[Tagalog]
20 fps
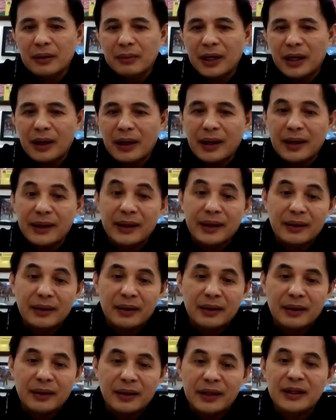maaaring
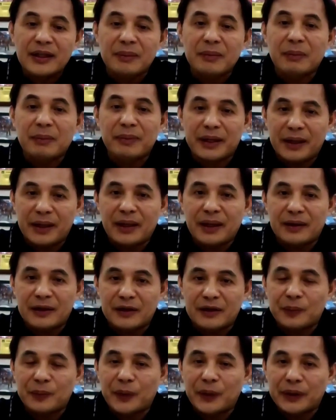uh, hindi mabigyan ng
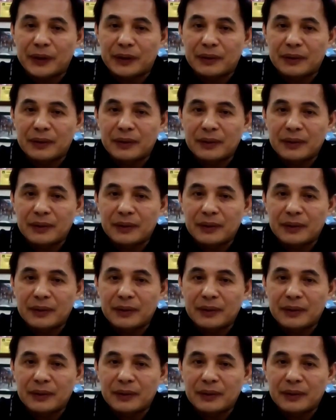support